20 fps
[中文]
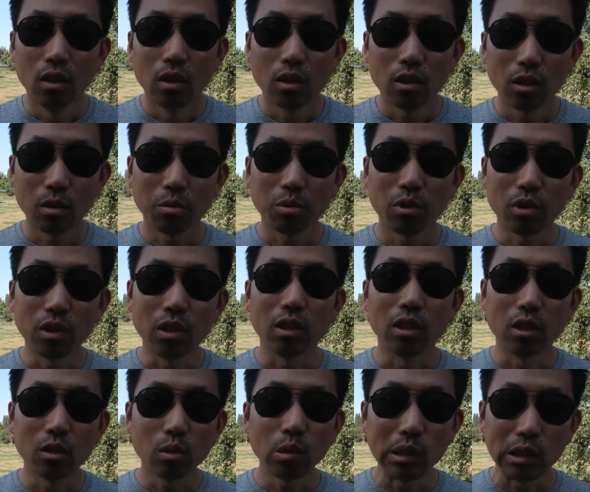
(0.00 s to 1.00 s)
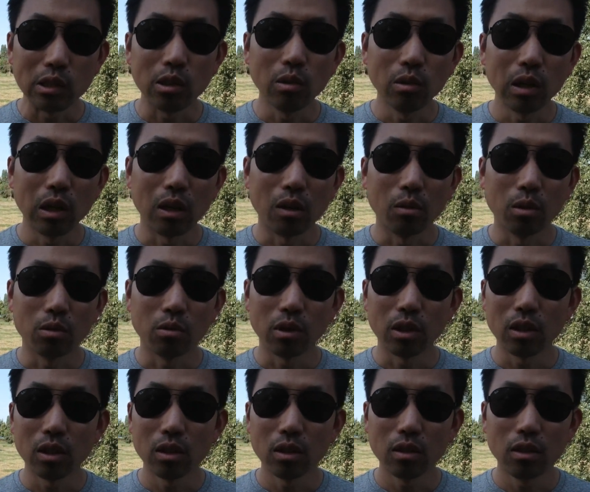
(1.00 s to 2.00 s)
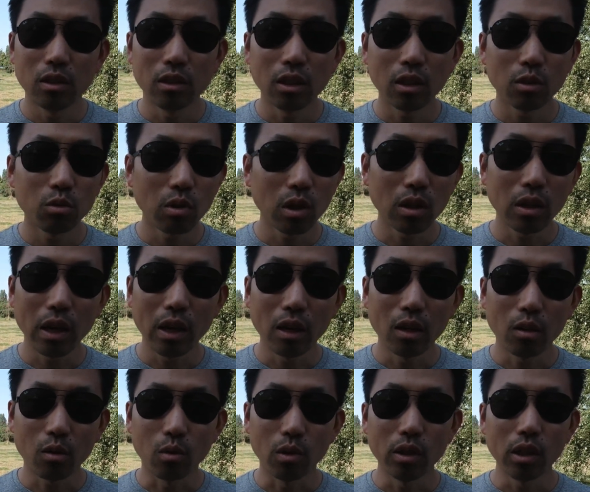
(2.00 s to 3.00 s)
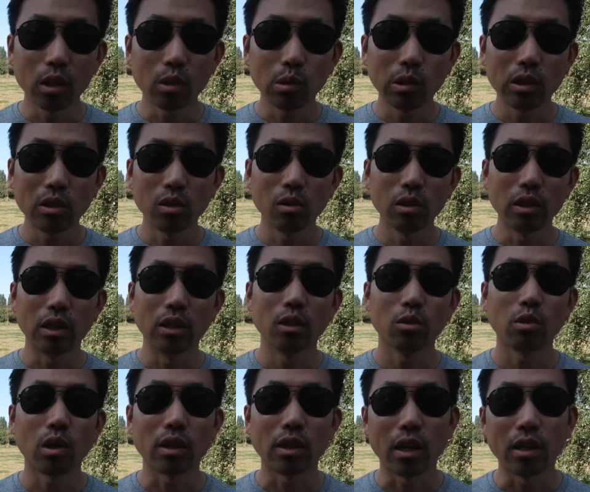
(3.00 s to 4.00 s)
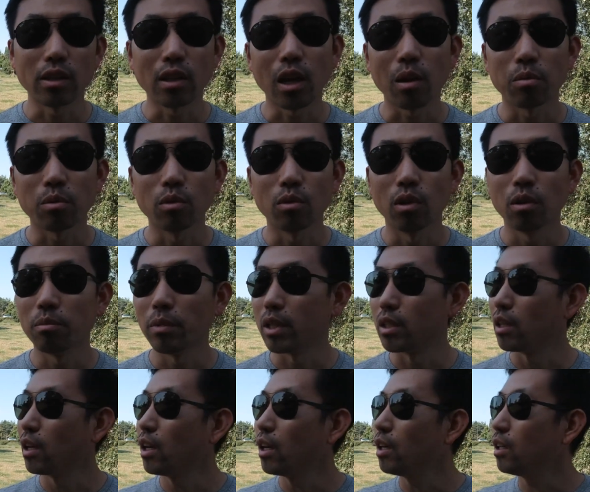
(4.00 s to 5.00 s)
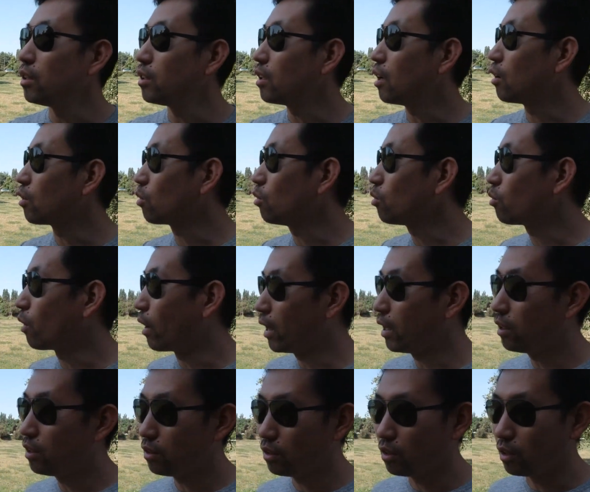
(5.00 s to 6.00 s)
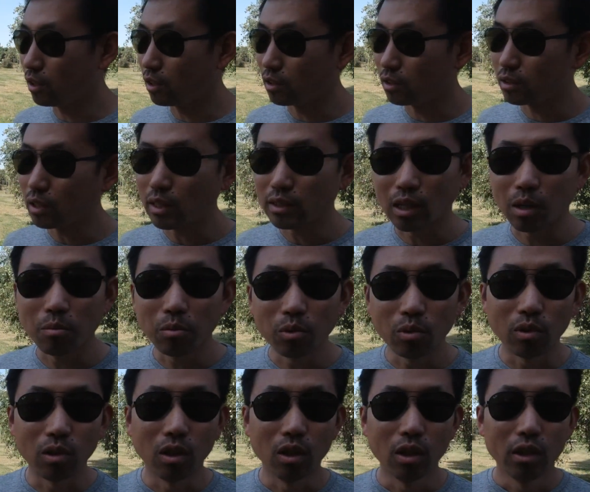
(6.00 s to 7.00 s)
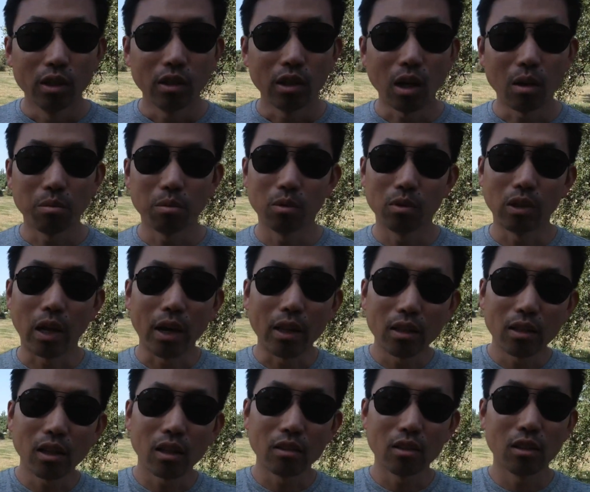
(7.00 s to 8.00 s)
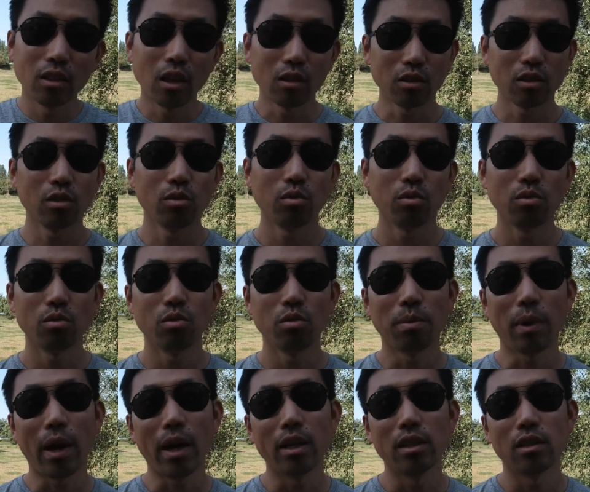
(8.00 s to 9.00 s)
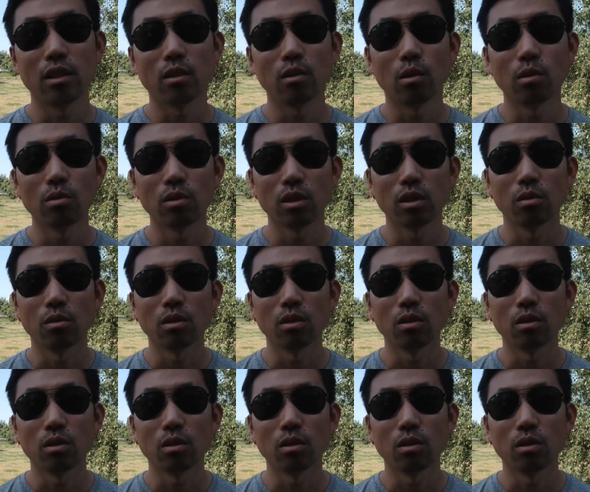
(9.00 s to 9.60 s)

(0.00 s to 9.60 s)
是不是已经退休了？我觉得你这个状态和国内退休人的状态差不多，每天到公园里散散步，要不拿着相机到市区去拍一些东西。